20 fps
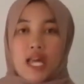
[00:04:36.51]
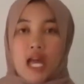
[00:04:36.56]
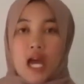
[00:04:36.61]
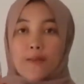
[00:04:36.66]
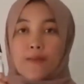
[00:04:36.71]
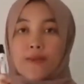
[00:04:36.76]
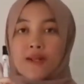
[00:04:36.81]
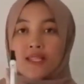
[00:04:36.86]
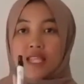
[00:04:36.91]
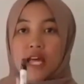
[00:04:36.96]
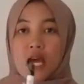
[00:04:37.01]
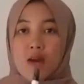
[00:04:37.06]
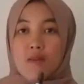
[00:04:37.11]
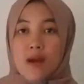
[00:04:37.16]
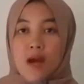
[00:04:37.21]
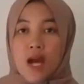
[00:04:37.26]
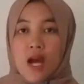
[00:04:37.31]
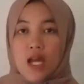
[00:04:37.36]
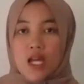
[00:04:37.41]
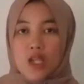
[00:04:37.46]
Yang
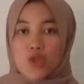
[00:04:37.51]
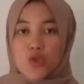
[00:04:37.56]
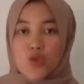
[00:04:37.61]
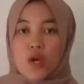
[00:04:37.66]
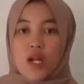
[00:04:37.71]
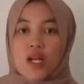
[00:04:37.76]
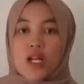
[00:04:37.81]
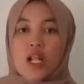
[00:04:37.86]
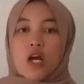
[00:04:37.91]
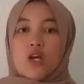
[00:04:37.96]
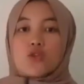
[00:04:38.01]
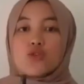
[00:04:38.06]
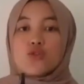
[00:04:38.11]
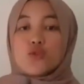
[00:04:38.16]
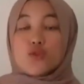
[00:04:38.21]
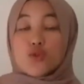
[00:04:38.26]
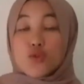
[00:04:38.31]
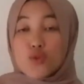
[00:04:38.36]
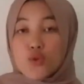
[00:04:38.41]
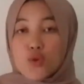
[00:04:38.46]
pertama itu adalah
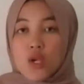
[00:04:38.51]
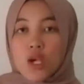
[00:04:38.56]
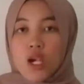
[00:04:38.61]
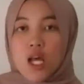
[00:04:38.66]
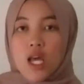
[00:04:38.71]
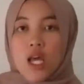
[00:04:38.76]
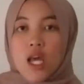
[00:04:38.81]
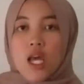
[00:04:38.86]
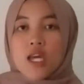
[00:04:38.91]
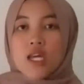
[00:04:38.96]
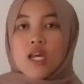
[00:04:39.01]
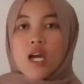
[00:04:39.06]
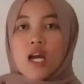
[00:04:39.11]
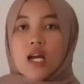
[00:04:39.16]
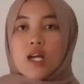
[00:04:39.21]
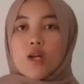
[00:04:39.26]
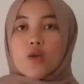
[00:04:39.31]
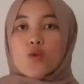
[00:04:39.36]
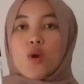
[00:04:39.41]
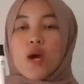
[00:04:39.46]
judul,
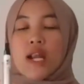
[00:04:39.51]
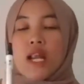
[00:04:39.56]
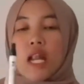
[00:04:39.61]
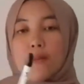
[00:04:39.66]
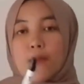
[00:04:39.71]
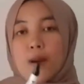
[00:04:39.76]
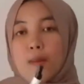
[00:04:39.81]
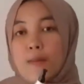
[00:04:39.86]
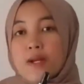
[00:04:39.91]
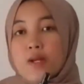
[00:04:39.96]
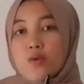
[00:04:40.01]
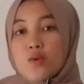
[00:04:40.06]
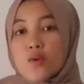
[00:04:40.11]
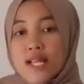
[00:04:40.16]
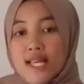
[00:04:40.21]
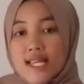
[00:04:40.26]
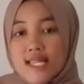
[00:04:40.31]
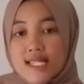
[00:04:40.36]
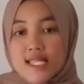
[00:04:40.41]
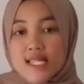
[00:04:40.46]
yang kedua nama
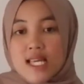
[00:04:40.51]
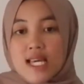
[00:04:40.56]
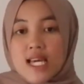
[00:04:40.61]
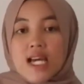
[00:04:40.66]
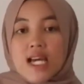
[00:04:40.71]
penulis,